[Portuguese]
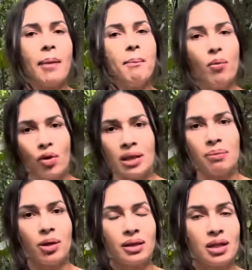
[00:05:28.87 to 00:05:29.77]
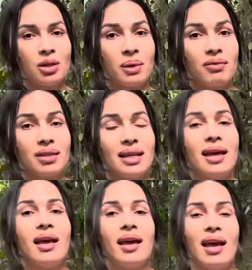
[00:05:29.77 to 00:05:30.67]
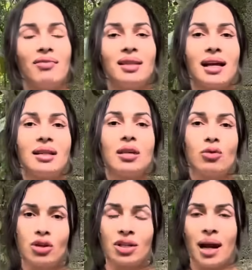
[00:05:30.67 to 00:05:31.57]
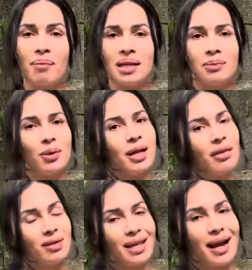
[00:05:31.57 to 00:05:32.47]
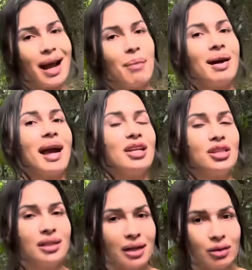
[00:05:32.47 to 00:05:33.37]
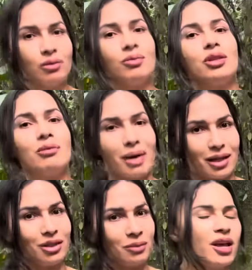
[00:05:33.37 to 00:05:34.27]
é muito importante para você evitar ter dor de cabeça, porque aí você acaba gastando muito mais.